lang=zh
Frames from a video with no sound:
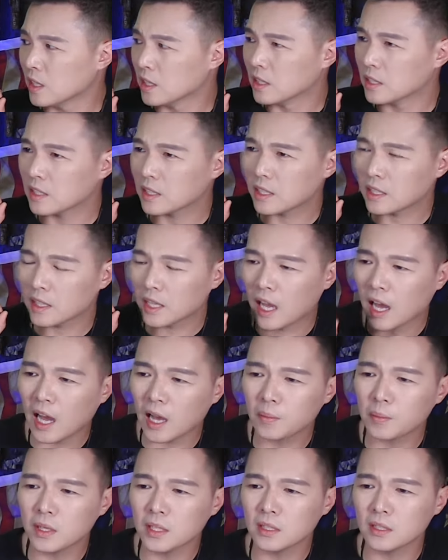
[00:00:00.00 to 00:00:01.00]
呃，
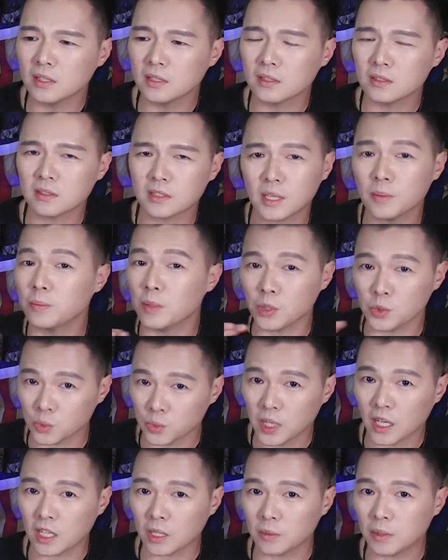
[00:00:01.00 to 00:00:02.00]
他们在民
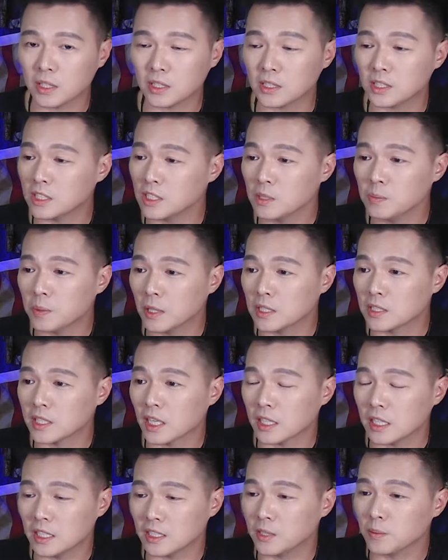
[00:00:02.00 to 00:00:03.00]
主党里面基本
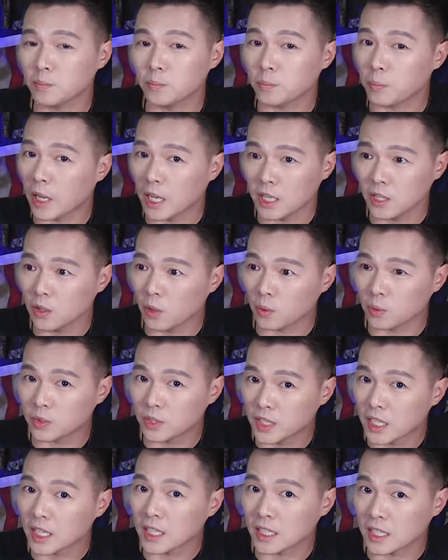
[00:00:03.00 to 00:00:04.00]
上已经没有
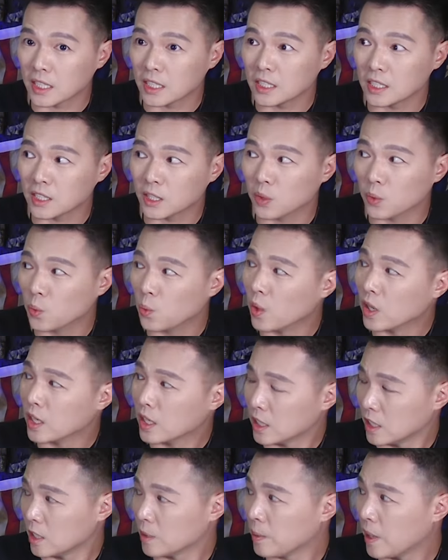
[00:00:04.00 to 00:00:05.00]
任何一个
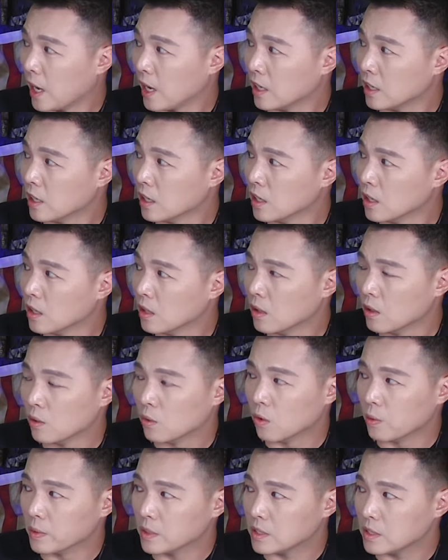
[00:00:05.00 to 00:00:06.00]
温和派了。
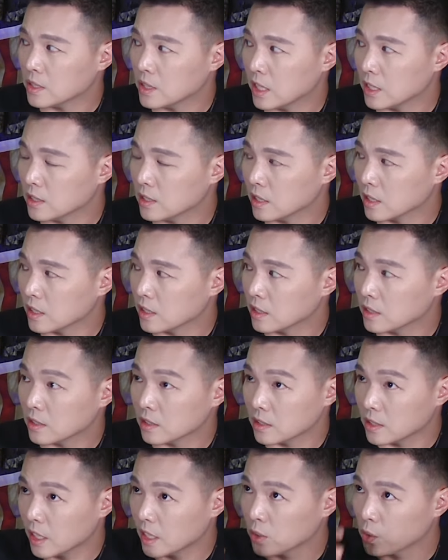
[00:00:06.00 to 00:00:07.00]
我们之前那
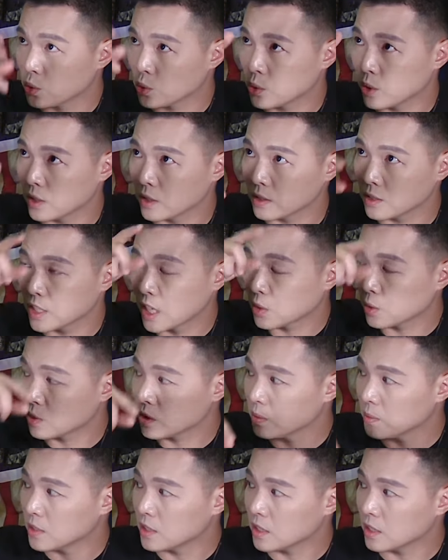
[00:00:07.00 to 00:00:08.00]
个在选加州
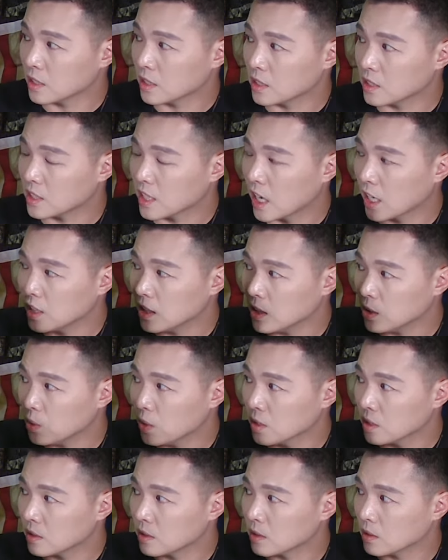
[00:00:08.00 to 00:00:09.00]
这边的那个参议
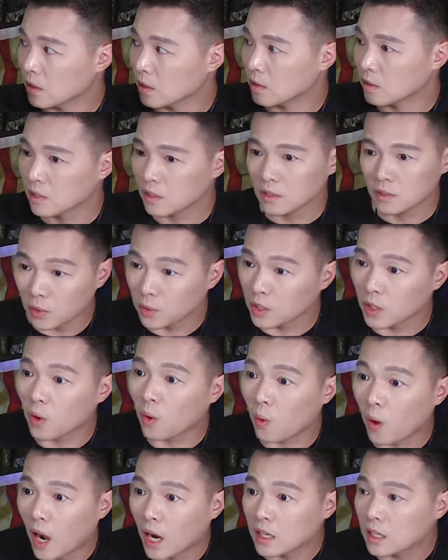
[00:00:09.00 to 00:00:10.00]
院的时候，有一个
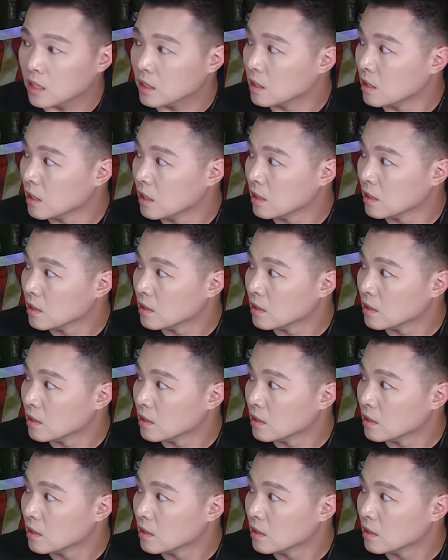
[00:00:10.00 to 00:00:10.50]
华人，